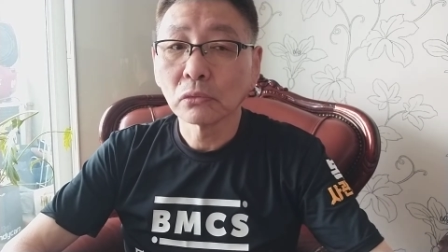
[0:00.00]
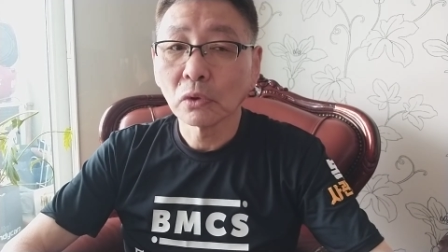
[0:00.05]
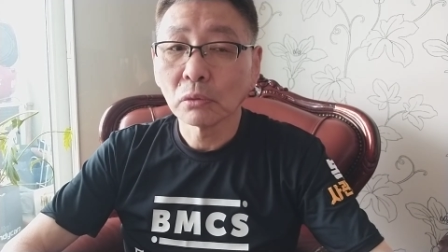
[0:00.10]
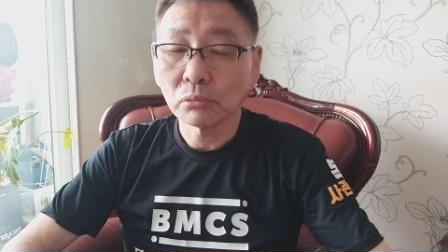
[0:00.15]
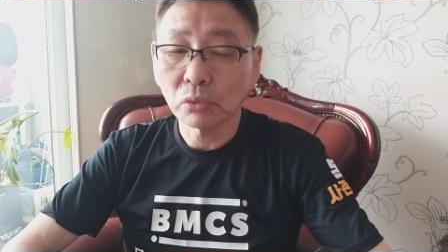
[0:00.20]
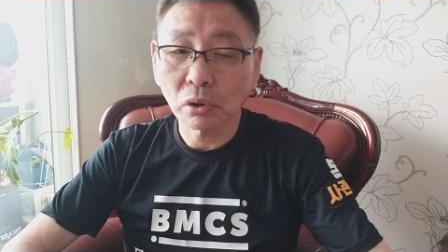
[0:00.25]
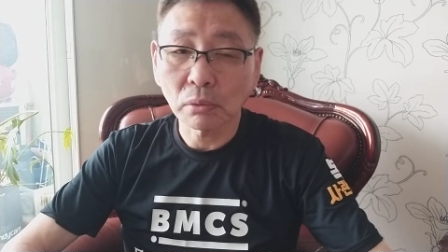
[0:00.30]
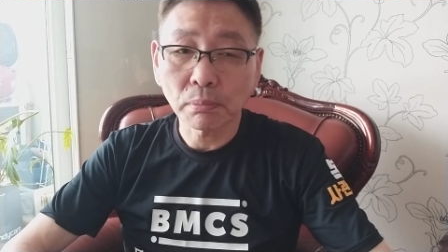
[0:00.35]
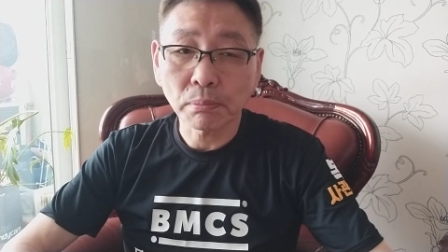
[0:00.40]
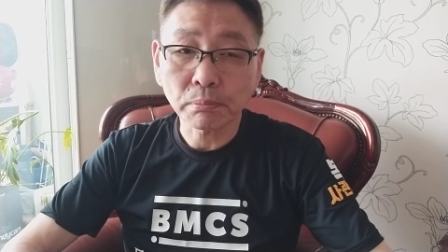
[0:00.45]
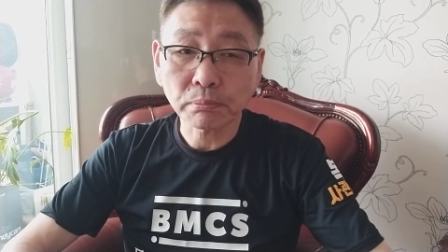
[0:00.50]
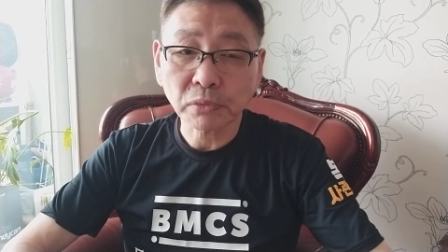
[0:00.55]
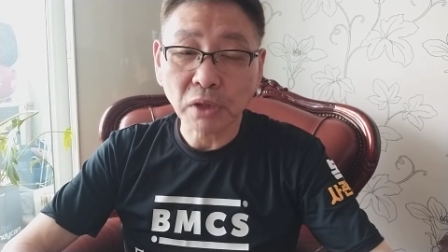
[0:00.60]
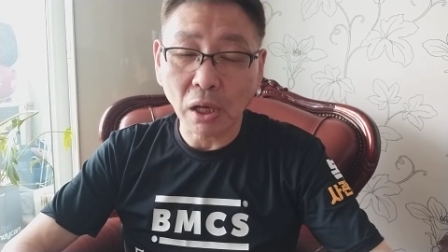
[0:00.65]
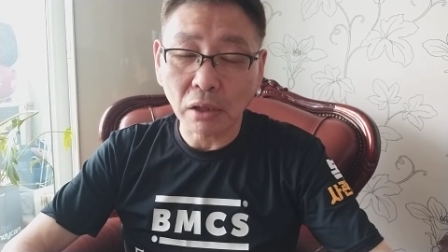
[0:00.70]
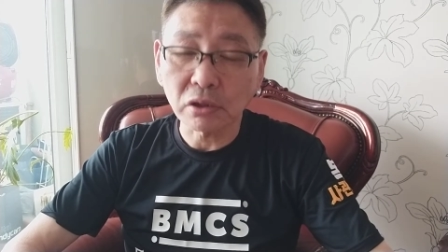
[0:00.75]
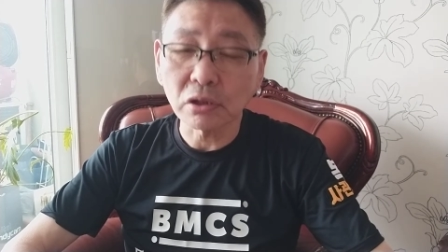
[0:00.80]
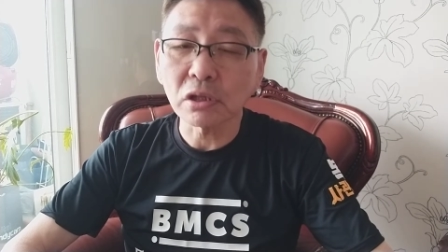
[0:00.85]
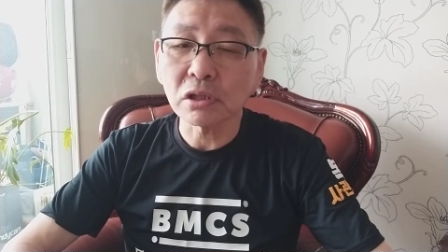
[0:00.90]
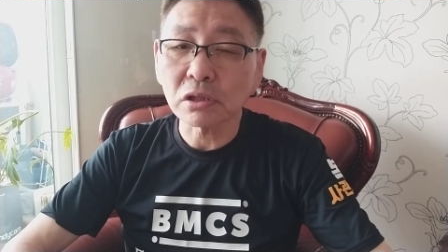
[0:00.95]
뭐
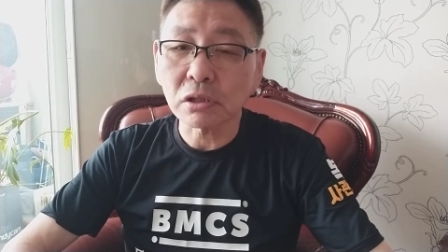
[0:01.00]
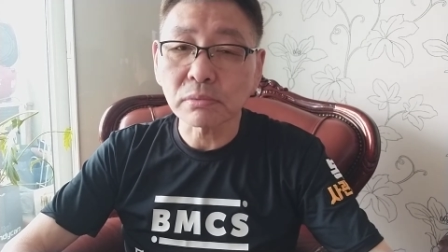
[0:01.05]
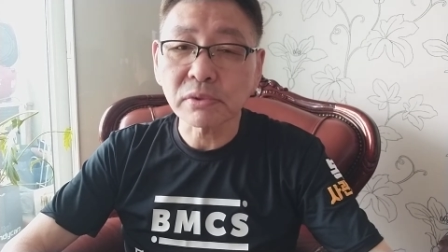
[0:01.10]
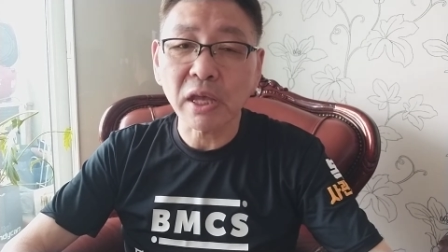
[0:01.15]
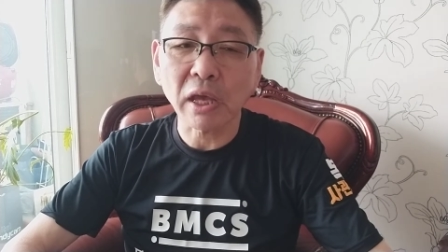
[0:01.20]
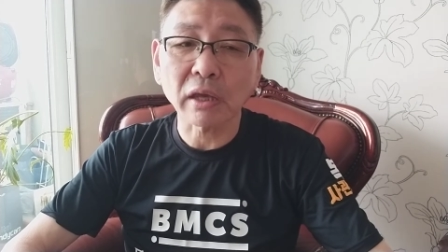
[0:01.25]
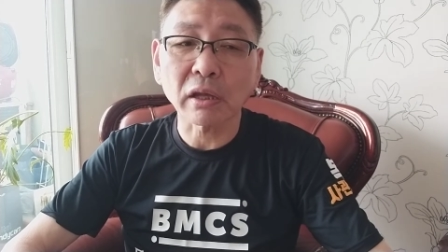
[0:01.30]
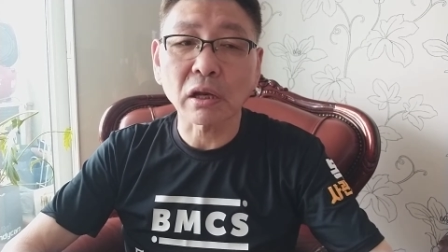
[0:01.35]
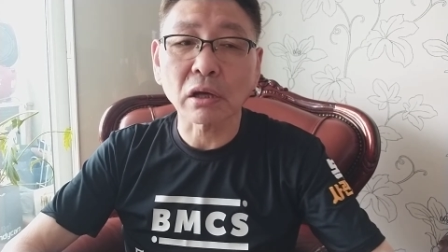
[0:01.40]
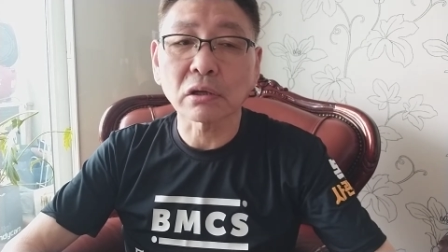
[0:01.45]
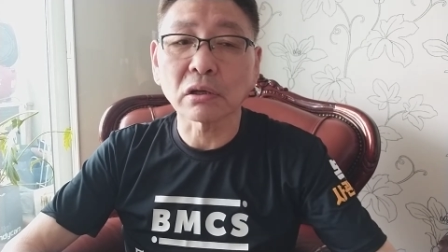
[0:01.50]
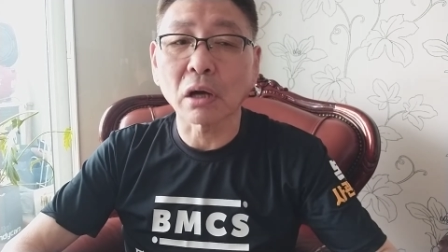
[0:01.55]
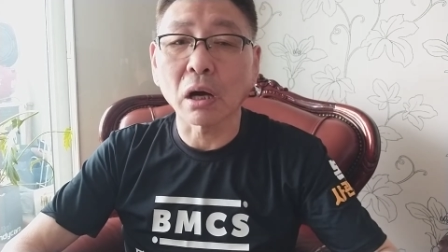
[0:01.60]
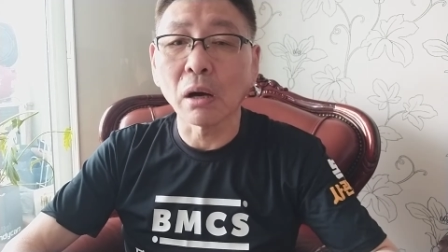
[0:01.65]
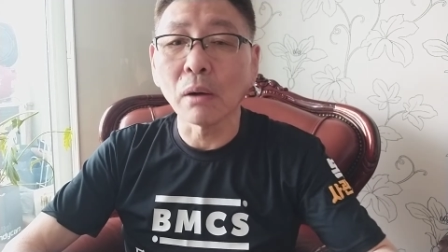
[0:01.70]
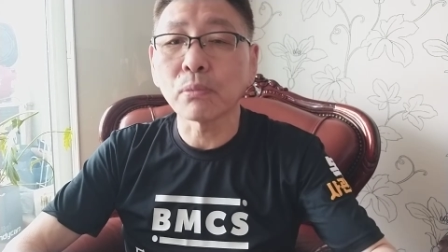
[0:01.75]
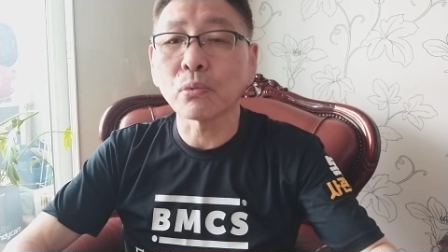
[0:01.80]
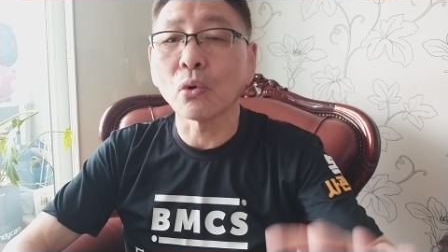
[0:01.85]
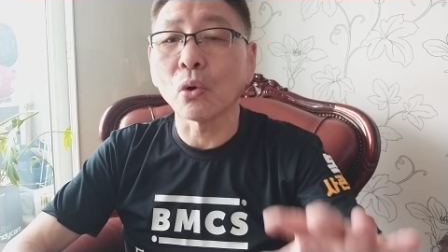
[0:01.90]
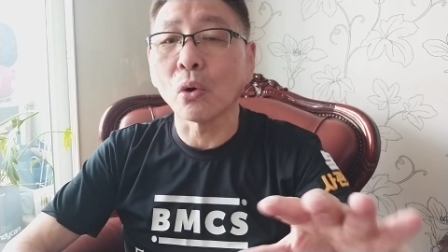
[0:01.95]
당연히 지금 세계 랭커가
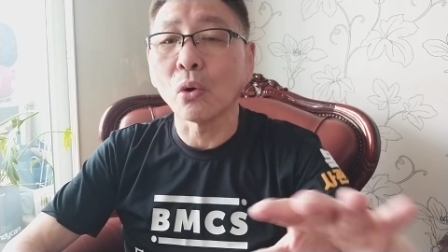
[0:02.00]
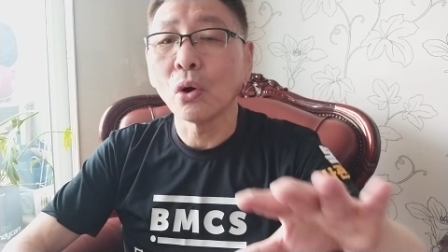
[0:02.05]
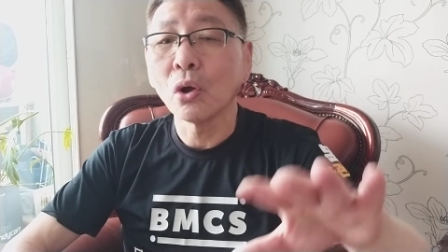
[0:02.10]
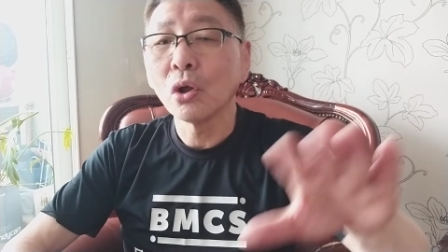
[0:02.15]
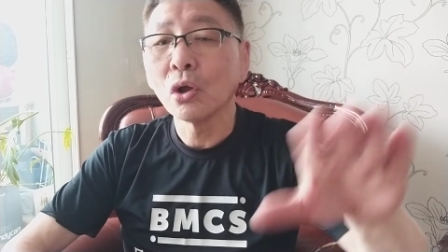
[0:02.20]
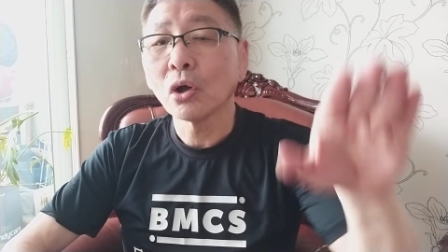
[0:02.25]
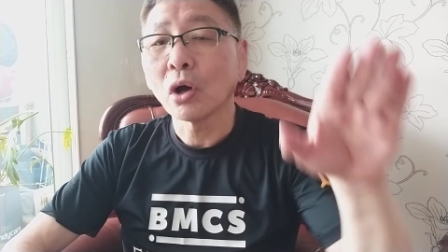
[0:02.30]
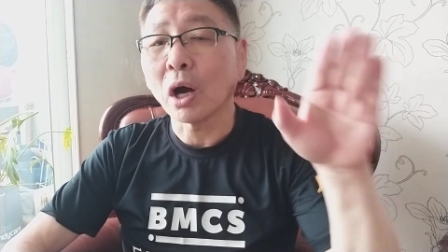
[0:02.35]
없고